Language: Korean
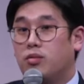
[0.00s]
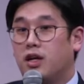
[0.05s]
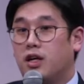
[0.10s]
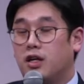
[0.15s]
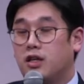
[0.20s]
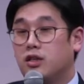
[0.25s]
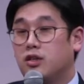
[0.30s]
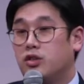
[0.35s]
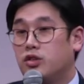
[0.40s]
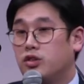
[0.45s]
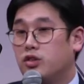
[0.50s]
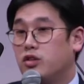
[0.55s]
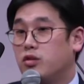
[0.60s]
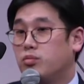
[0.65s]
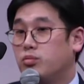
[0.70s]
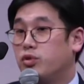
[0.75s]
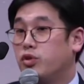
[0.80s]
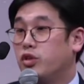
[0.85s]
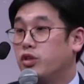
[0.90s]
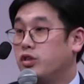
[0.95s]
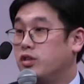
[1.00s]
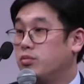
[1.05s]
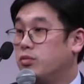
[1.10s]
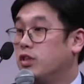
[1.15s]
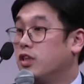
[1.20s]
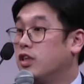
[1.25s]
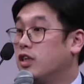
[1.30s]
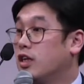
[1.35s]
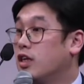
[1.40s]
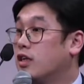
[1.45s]
말하는 것처럼
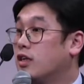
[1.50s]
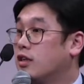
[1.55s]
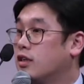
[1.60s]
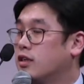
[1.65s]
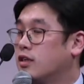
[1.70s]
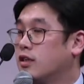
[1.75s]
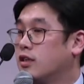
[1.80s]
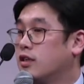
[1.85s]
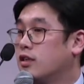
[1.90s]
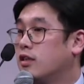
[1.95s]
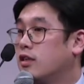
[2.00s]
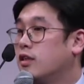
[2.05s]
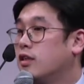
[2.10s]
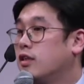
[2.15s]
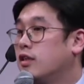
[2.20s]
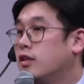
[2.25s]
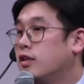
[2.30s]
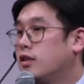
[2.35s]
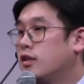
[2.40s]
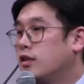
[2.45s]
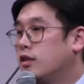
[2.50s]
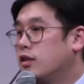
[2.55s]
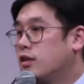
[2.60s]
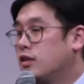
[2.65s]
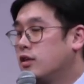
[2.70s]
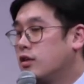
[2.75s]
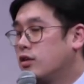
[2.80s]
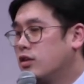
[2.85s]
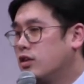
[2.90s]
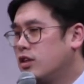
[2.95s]
보여집니다.
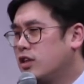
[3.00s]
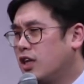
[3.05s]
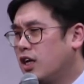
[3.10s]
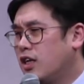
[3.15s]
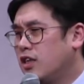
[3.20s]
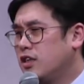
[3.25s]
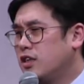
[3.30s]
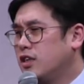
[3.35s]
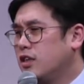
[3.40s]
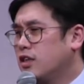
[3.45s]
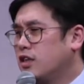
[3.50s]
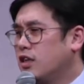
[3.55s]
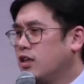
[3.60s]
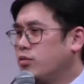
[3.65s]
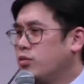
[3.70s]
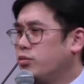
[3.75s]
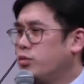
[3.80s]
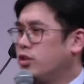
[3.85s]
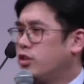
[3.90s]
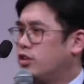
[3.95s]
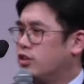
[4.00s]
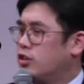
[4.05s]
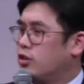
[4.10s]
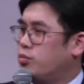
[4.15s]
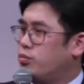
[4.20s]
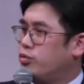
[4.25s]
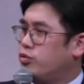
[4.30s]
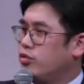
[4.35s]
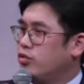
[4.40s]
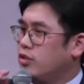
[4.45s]
그런데 잘 생각해 보면
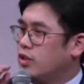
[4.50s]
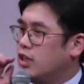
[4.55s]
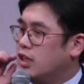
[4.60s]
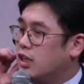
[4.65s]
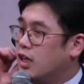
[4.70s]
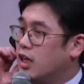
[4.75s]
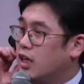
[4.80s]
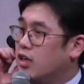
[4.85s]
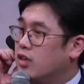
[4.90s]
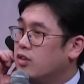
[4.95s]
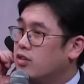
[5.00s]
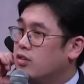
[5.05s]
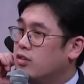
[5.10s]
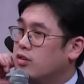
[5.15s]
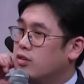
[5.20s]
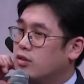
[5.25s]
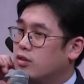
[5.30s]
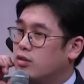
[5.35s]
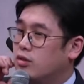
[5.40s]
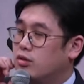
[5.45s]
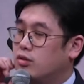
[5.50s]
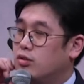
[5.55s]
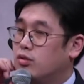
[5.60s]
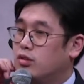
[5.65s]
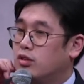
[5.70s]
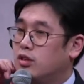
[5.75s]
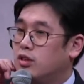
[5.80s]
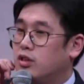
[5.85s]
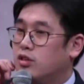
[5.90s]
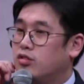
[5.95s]
그것뿐일까요?
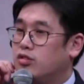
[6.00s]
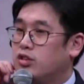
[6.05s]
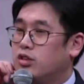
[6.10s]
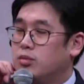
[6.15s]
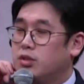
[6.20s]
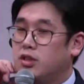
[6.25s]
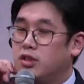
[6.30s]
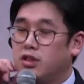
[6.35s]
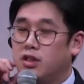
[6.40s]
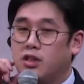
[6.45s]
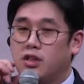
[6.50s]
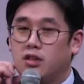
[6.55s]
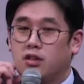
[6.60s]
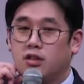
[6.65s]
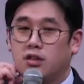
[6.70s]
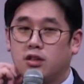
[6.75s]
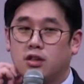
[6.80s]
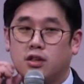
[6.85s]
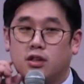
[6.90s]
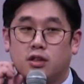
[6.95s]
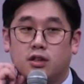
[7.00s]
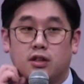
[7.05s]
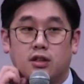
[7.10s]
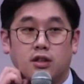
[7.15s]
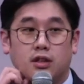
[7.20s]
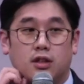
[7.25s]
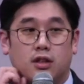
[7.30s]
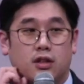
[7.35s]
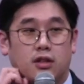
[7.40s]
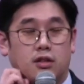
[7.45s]
혹시 예수님이 그냥
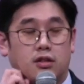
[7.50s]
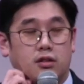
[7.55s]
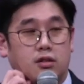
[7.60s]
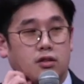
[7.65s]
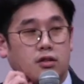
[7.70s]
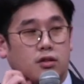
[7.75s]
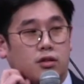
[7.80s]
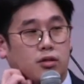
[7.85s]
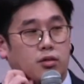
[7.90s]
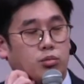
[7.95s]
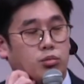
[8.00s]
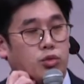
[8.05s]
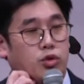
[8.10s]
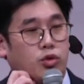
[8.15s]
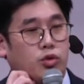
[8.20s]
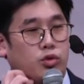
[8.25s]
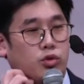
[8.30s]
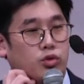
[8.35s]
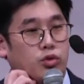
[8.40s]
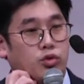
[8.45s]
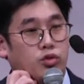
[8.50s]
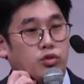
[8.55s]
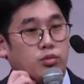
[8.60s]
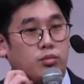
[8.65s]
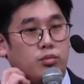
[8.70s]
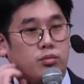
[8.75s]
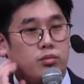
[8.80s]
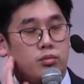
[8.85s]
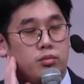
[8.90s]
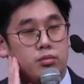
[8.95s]
뭐
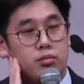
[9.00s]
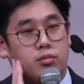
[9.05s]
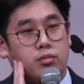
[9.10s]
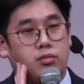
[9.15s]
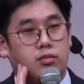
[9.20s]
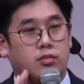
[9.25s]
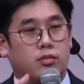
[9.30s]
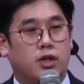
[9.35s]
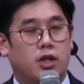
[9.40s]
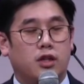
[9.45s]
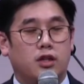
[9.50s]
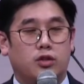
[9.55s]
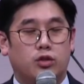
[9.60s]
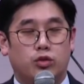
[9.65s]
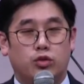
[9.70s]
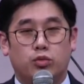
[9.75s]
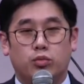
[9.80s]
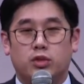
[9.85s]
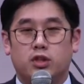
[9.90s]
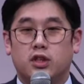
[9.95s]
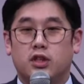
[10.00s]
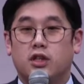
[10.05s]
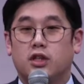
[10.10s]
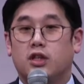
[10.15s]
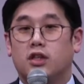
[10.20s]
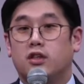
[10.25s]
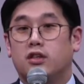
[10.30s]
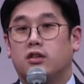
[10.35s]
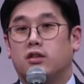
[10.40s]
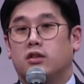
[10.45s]
요즘 아니죠 좀
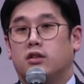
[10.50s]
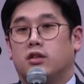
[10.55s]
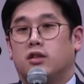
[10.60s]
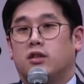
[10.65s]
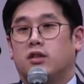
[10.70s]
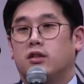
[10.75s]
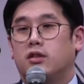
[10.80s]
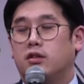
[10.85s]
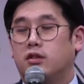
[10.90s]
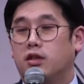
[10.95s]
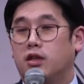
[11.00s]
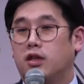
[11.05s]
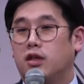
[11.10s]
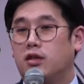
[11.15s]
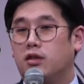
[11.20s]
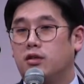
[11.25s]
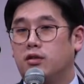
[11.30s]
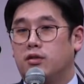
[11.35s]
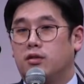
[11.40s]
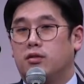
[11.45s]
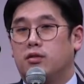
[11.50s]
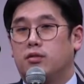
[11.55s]
지나간 네